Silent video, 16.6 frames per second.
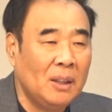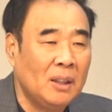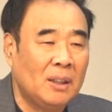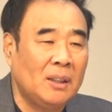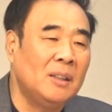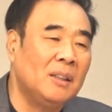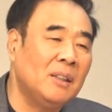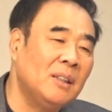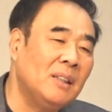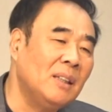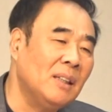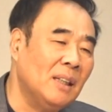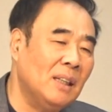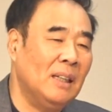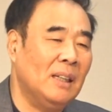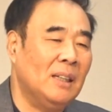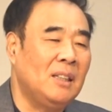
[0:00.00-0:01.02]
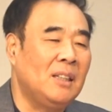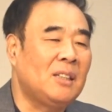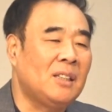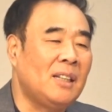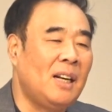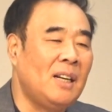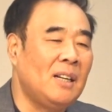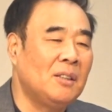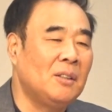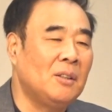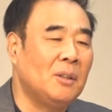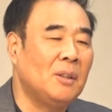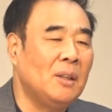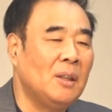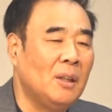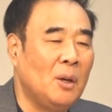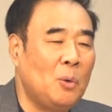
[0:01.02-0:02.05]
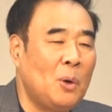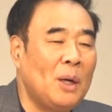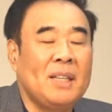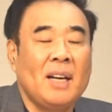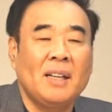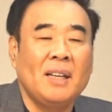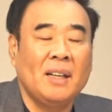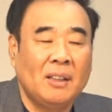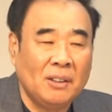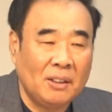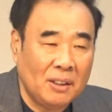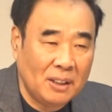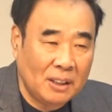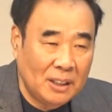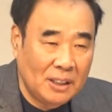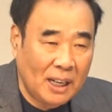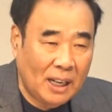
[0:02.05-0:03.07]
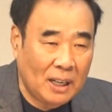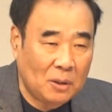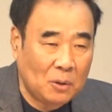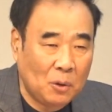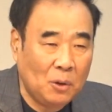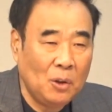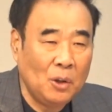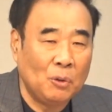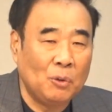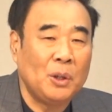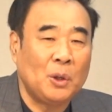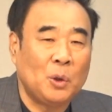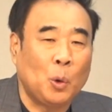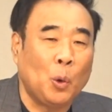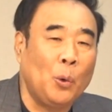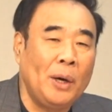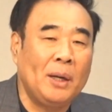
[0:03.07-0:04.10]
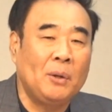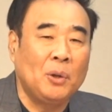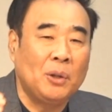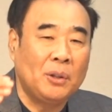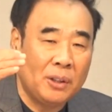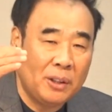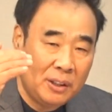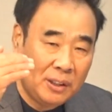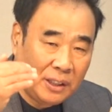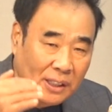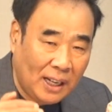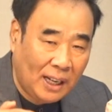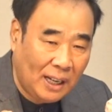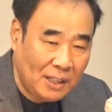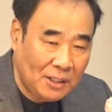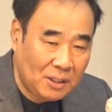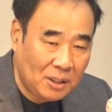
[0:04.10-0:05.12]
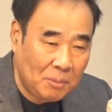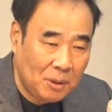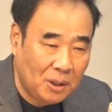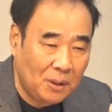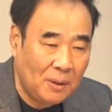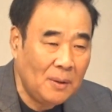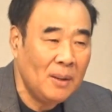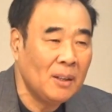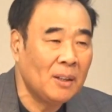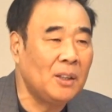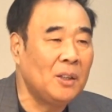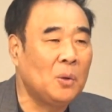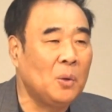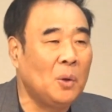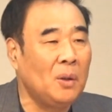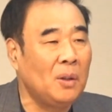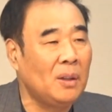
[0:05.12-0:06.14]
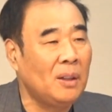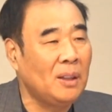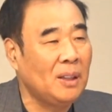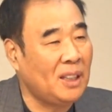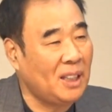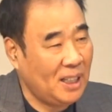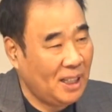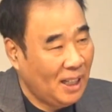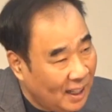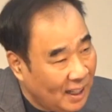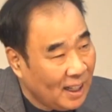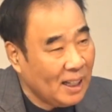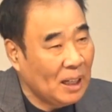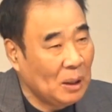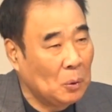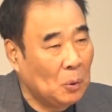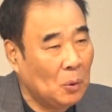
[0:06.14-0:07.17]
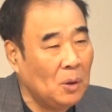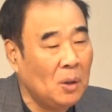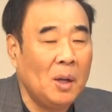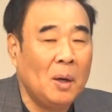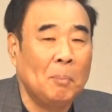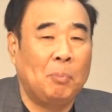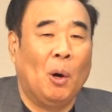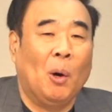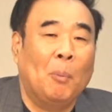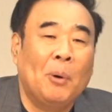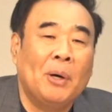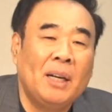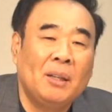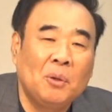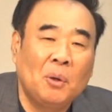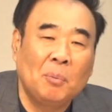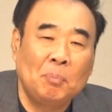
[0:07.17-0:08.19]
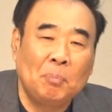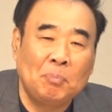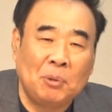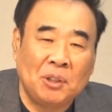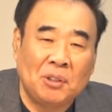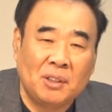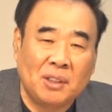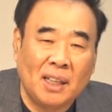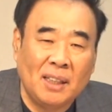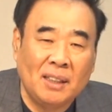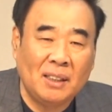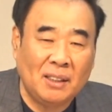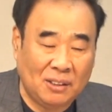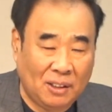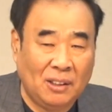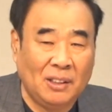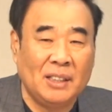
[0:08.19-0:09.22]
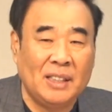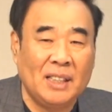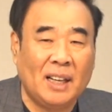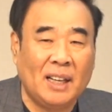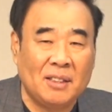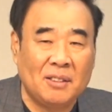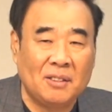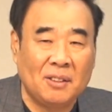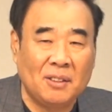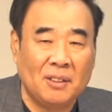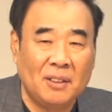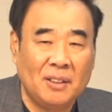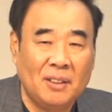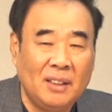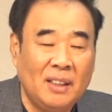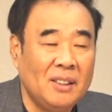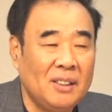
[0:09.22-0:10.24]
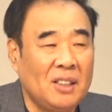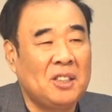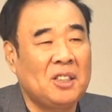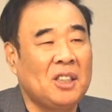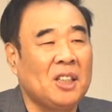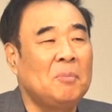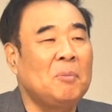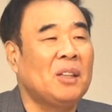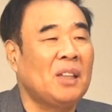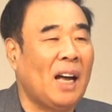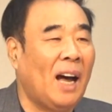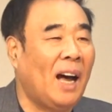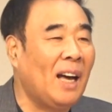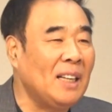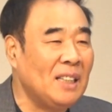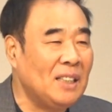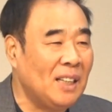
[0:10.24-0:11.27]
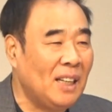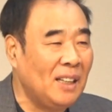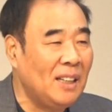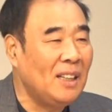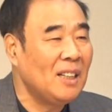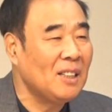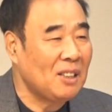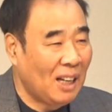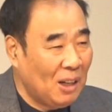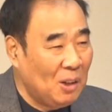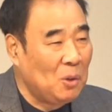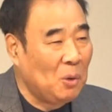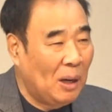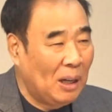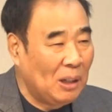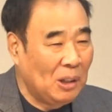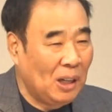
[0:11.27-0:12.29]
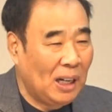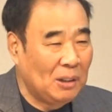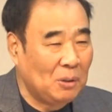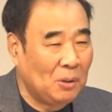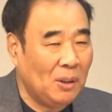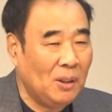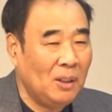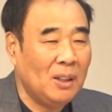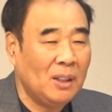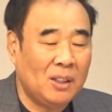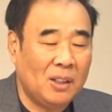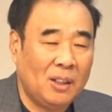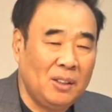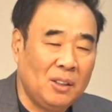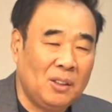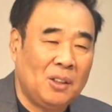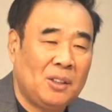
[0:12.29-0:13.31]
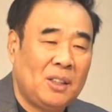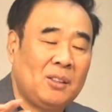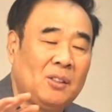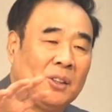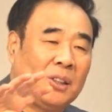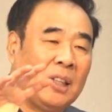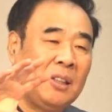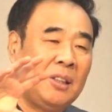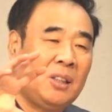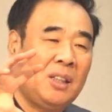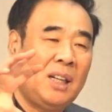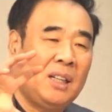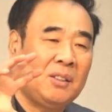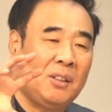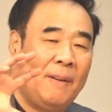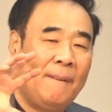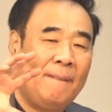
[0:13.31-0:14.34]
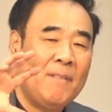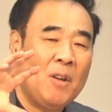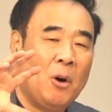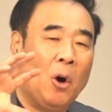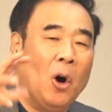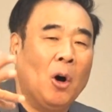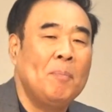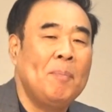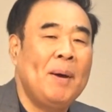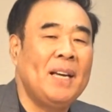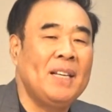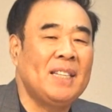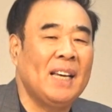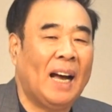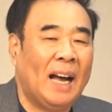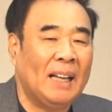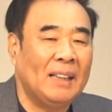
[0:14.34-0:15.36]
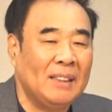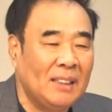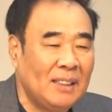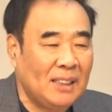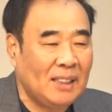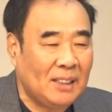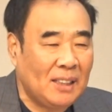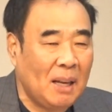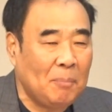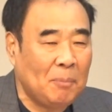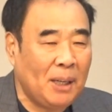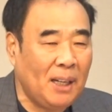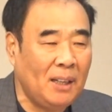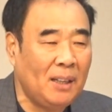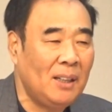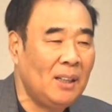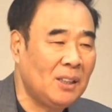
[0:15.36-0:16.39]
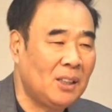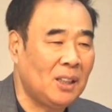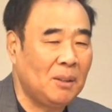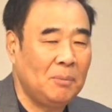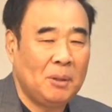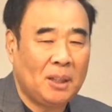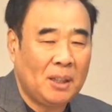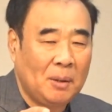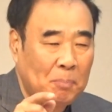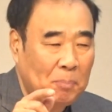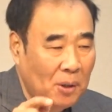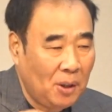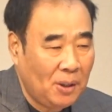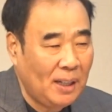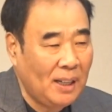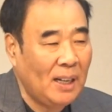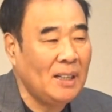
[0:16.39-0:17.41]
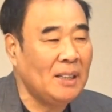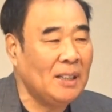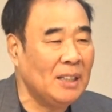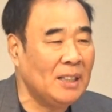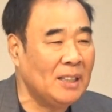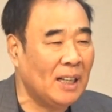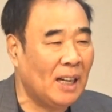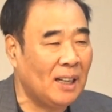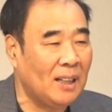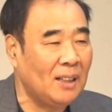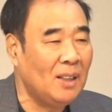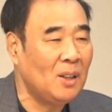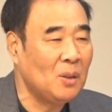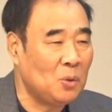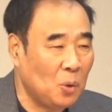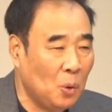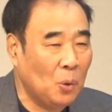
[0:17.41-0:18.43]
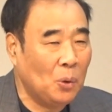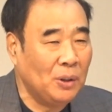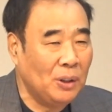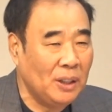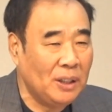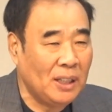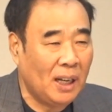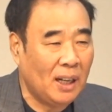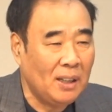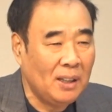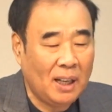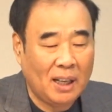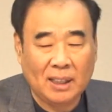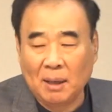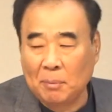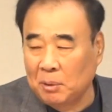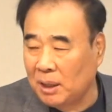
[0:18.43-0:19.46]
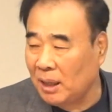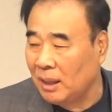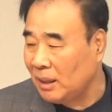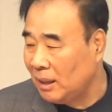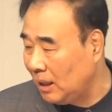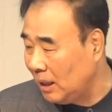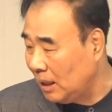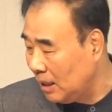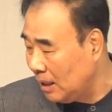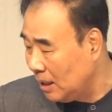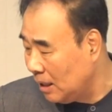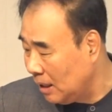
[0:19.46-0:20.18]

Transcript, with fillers: 그 어, 이스라엘 그 회당에 그런 의자가 있고 우리 교회도 그런 의자가 있으며 그리고 희한하게도 법원에도 비슷한 그런 의자가 있어요. 근데 지금은 다 이제 자유로워져가지고 그런 것에서 어떤 틀에서 얽매이지 않기 때문에 지금 이렇게 편안한 의자, 좋은 의자, 하다못해 이